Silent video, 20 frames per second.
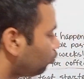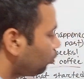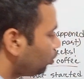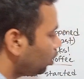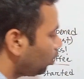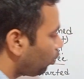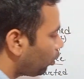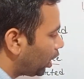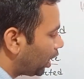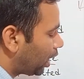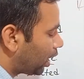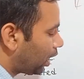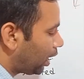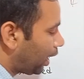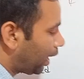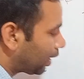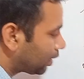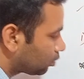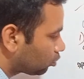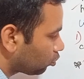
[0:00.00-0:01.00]
উই ওয়ার
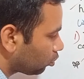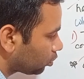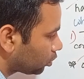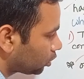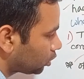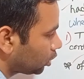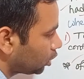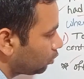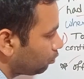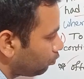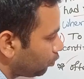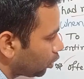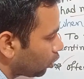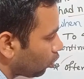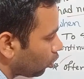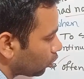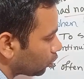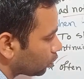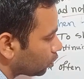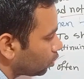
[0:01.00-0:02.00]
এক্সস্টেড
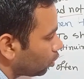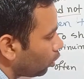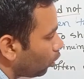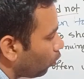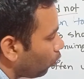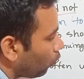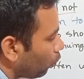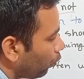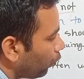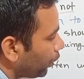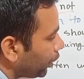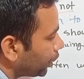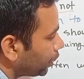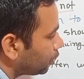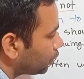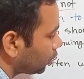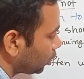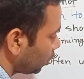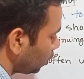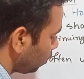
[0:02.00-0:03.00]
বিকজ
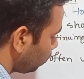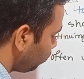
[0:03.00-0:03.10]
উইট